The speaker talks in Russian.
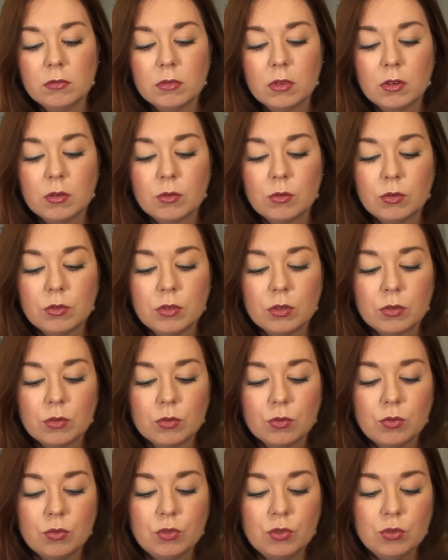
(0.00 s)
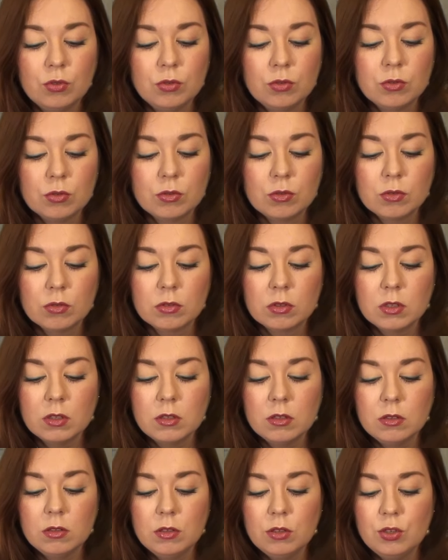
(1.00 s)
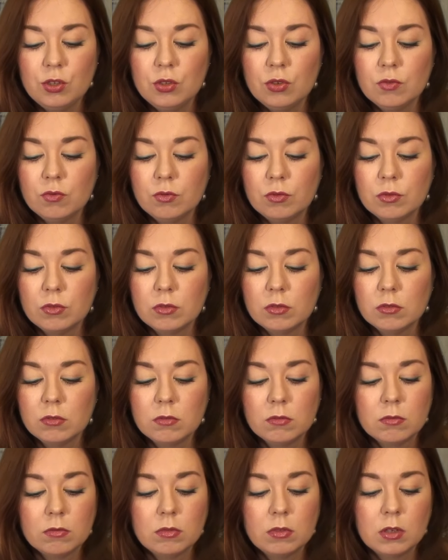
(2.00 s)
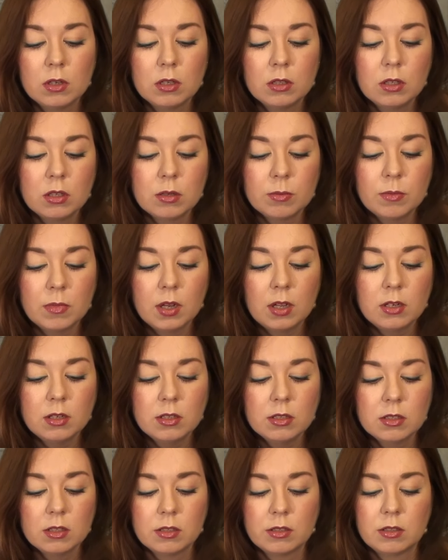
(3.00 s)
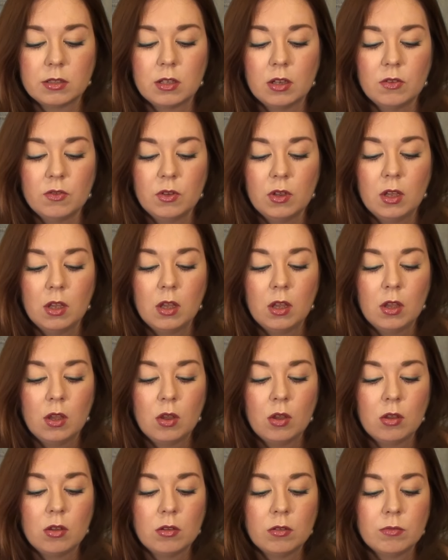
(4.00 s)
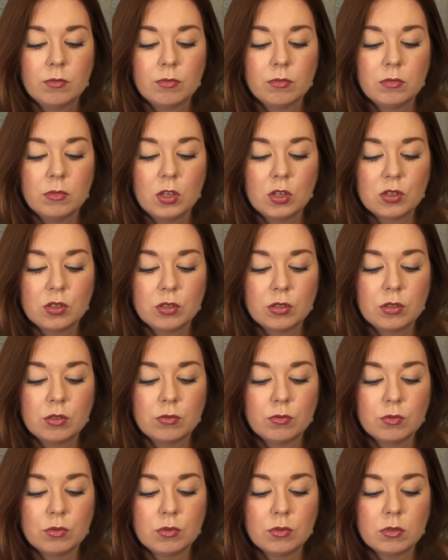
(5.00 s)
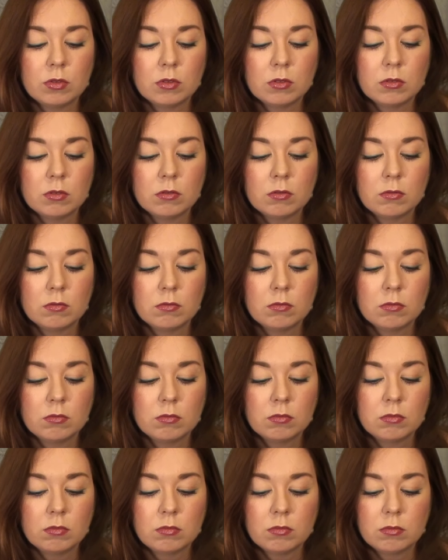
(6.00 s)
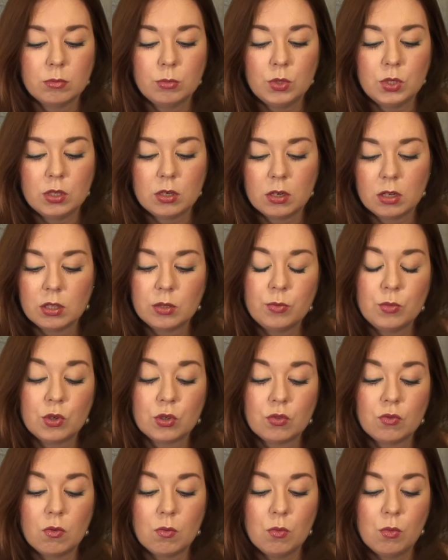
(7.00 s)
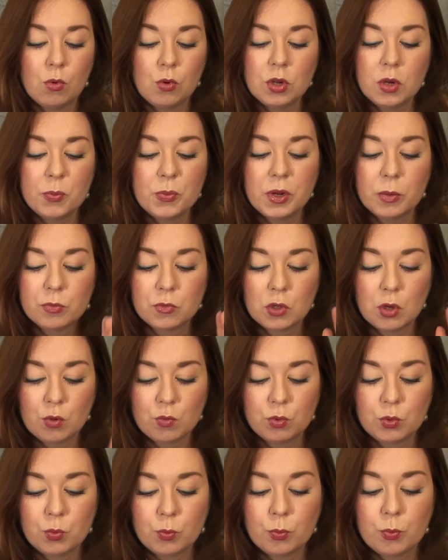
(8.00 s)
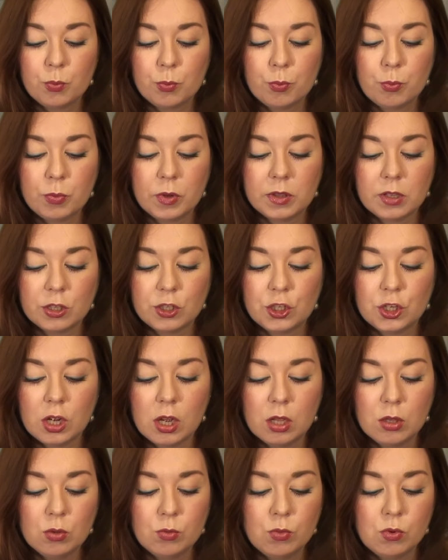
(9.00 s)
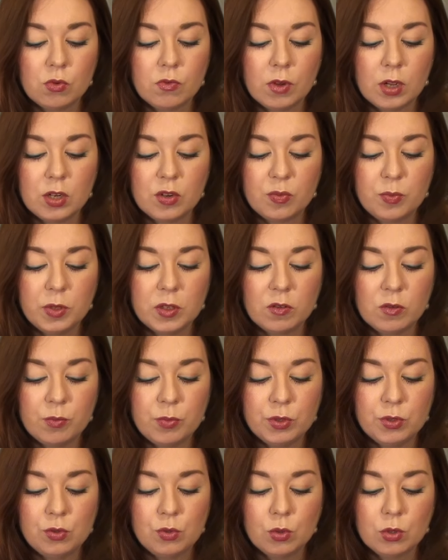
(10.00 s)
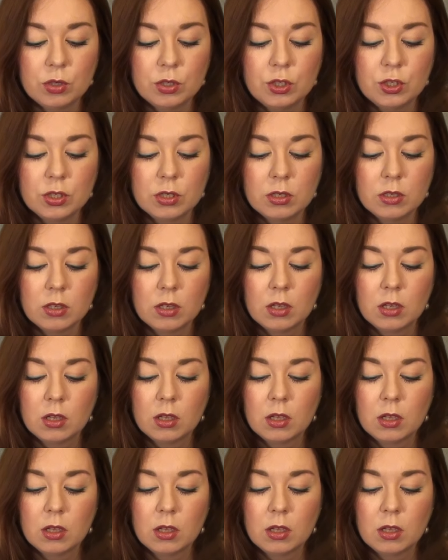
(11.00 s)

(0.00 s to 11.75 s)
Какой-то тут джус. То есть, знаете, ничего. Да, нормальный состав. Даже это вот это минералы Мертвого моря. Прям так вот поначалу, буквально в первой пятерочке.